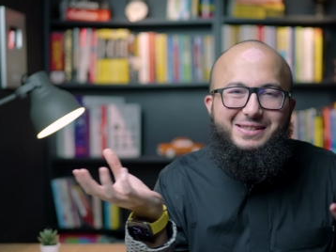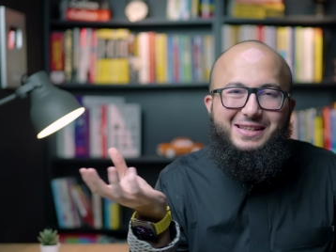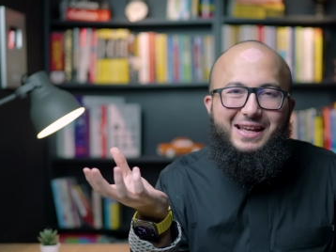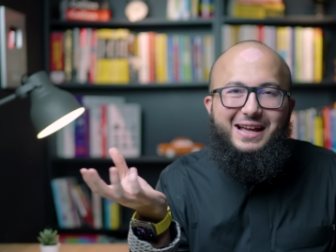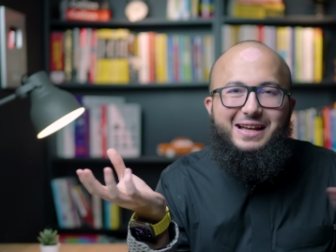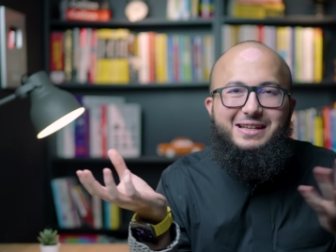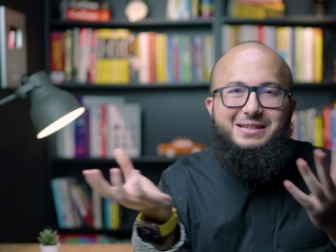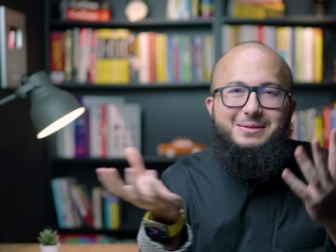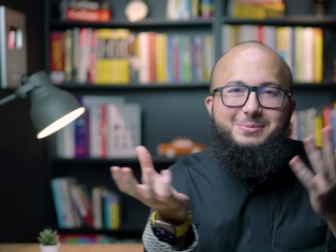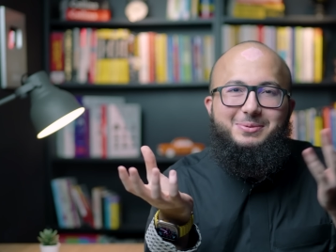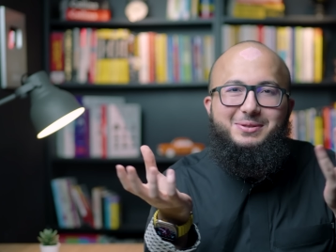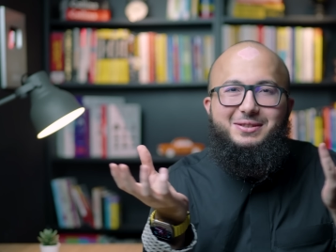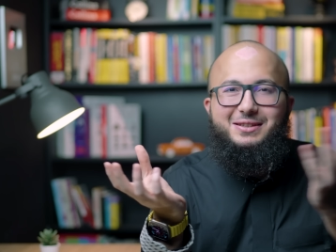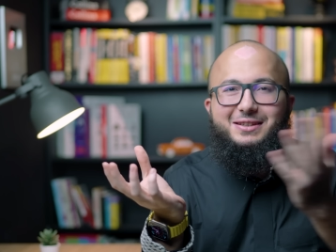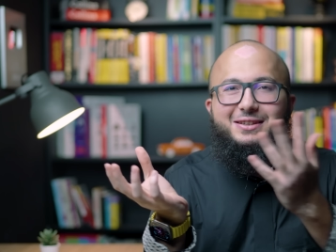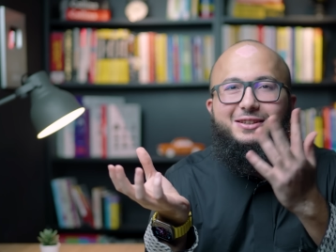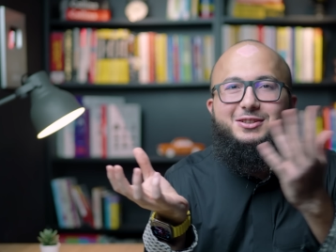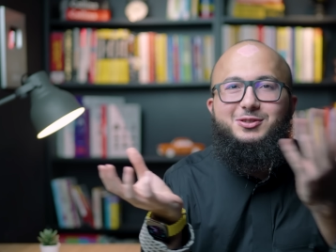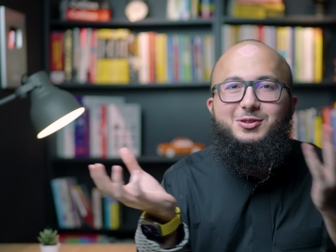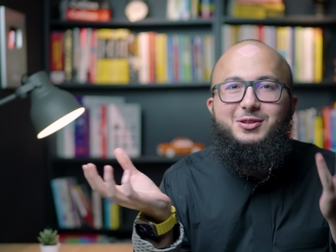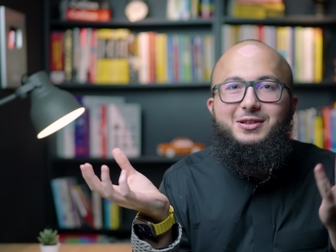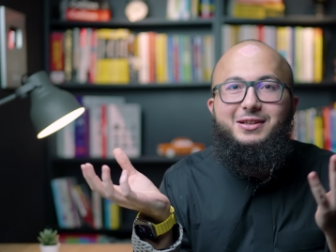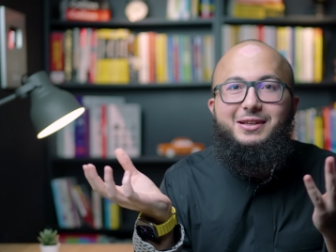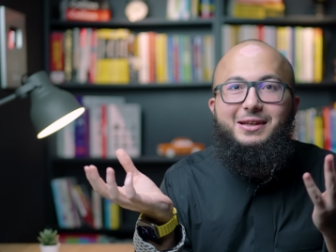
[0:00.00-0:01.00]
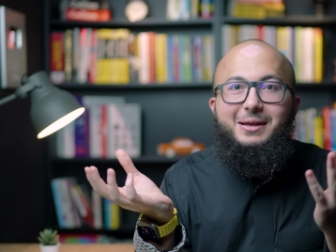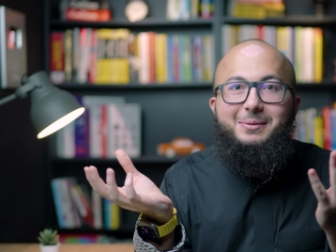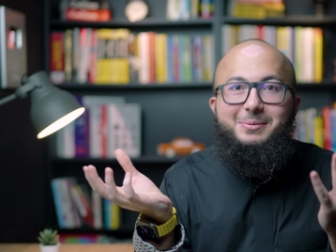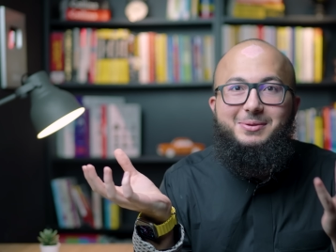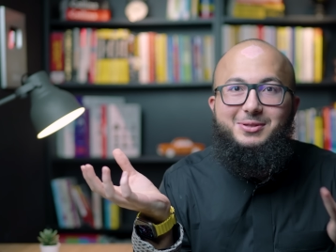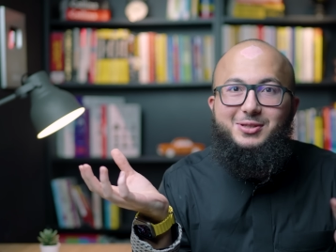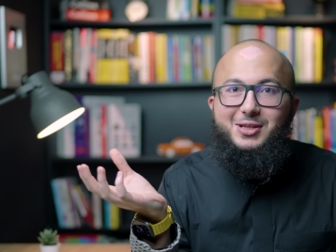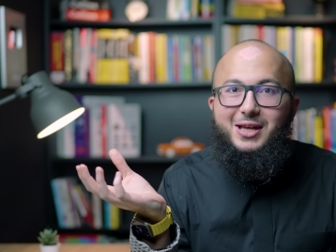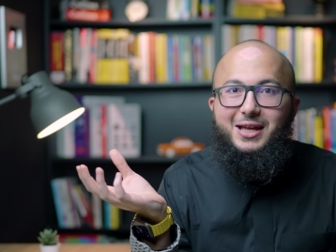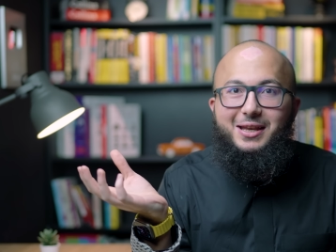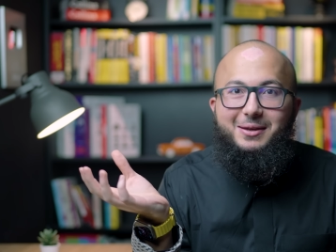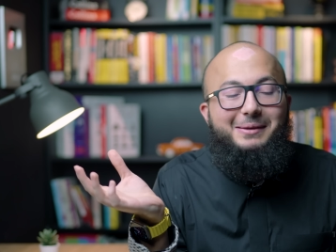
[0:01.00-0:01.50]
حاجه بسيطه جلديه
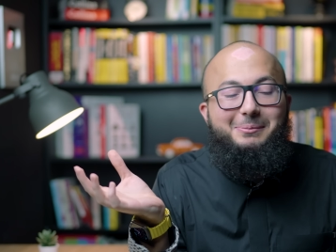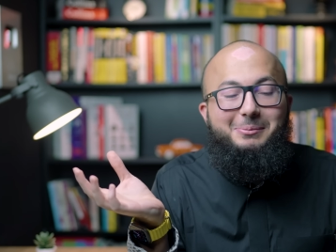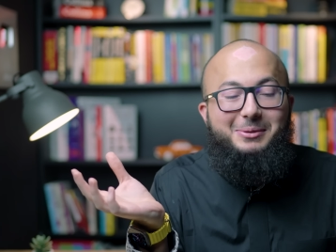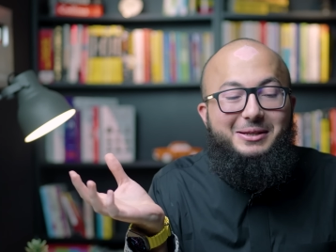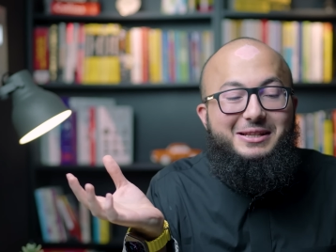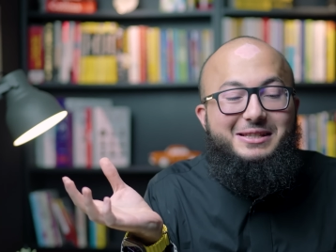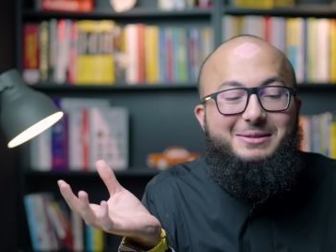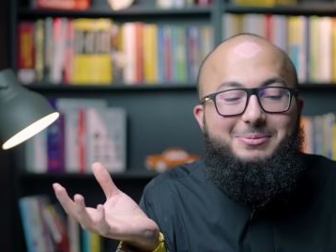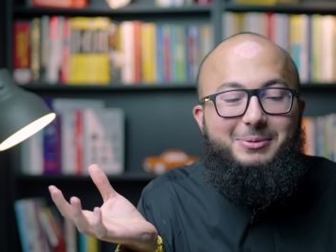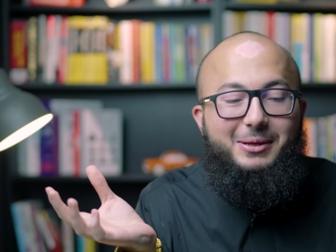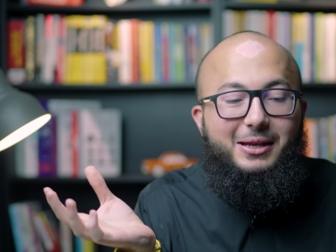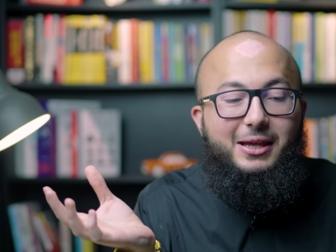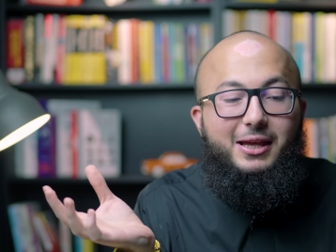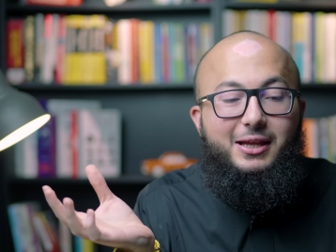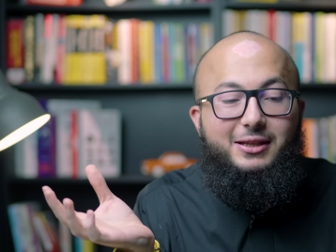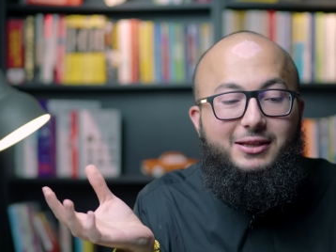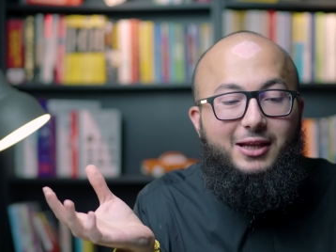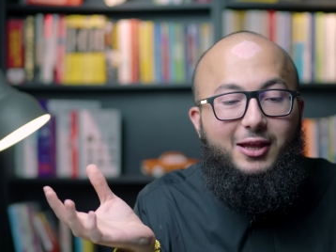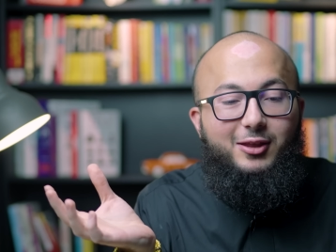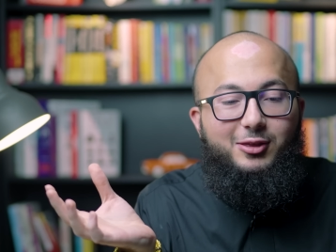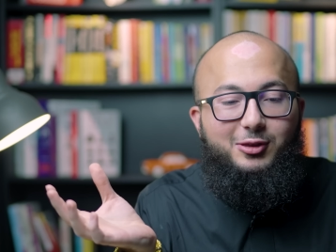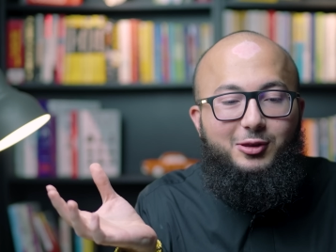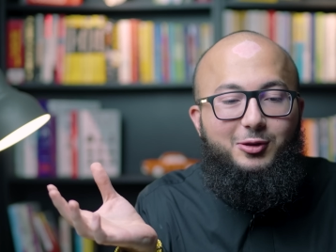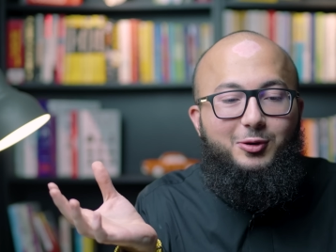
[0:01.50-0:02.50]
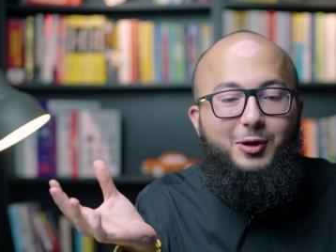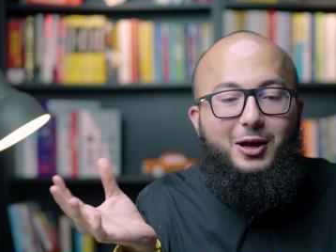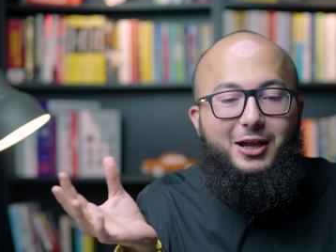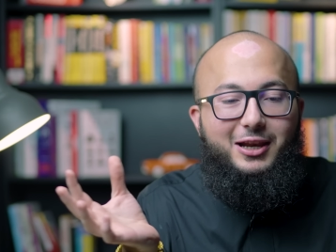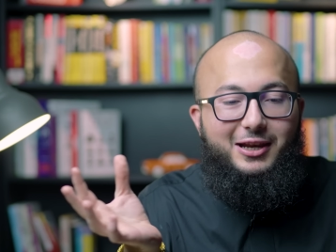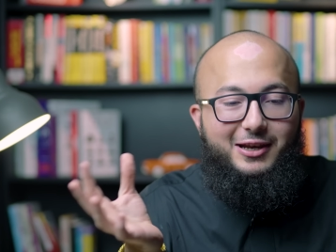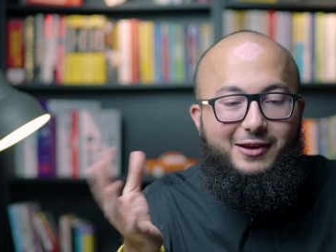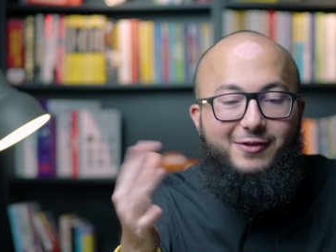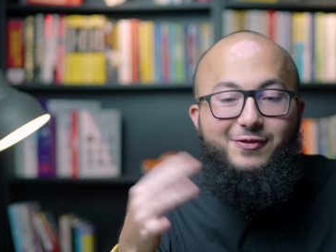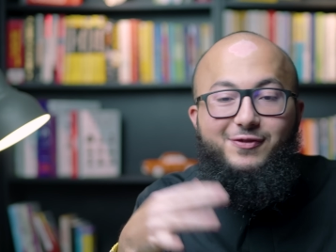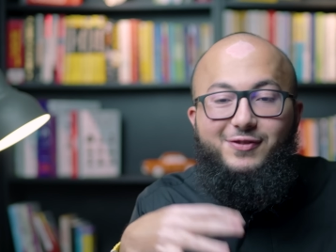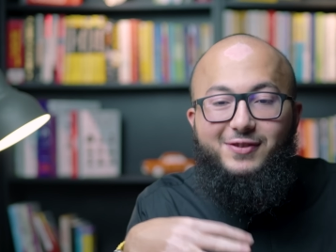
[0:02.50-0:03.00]
بس انا بالنسبه لي تاثيره على
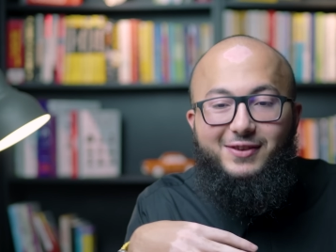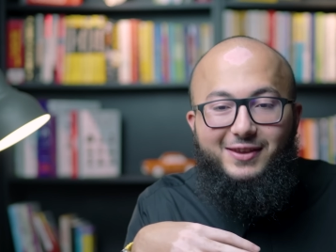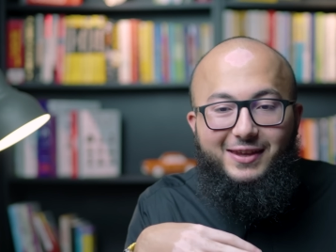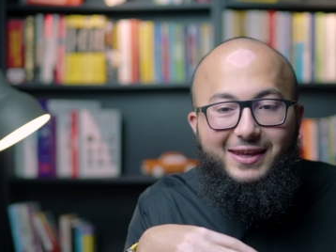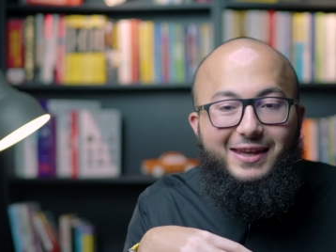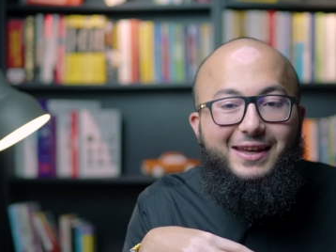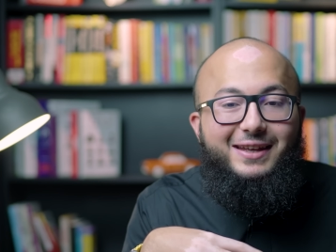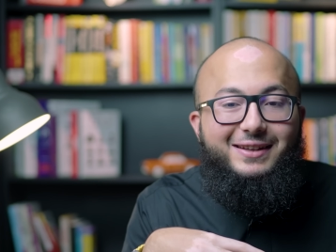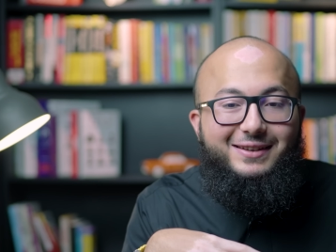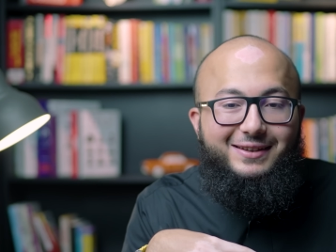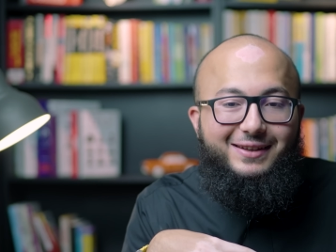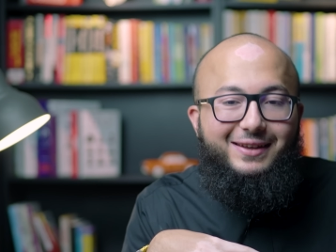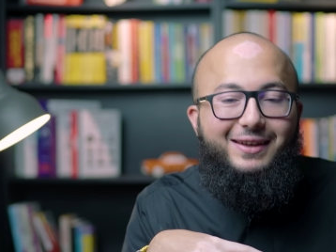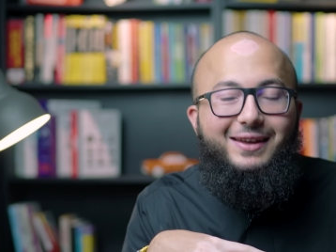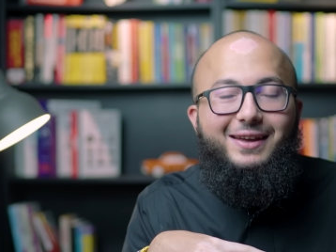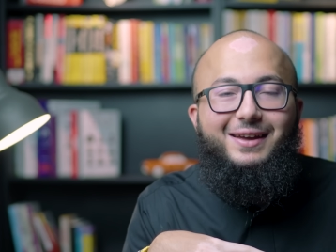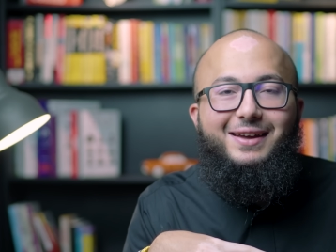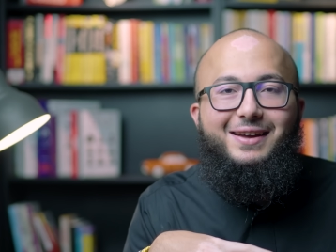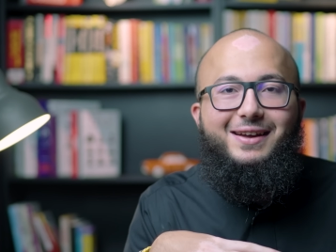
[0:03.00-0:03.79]
نفسيتي